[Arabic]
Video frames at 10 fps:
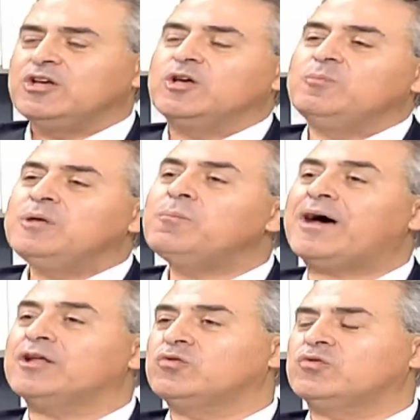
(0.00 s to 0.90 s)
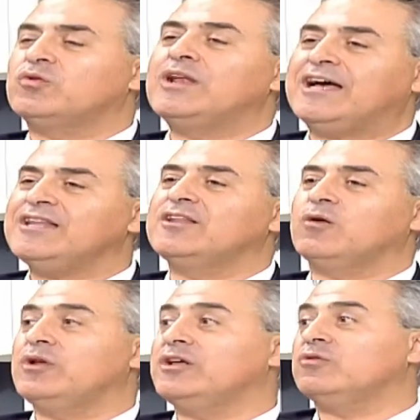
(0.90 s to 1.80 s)
بيبعتوا لعند
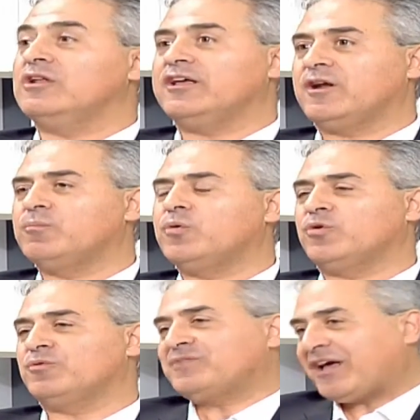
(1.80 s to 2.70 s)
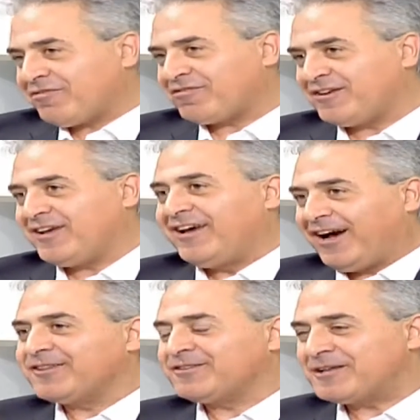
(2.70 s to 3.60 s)
اولادهم ليربوهم بتعرفي
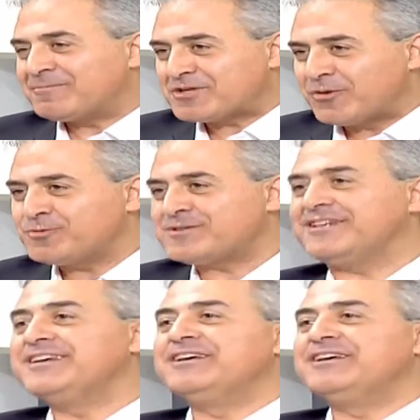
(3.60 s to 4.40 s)
حضرتك مجوزه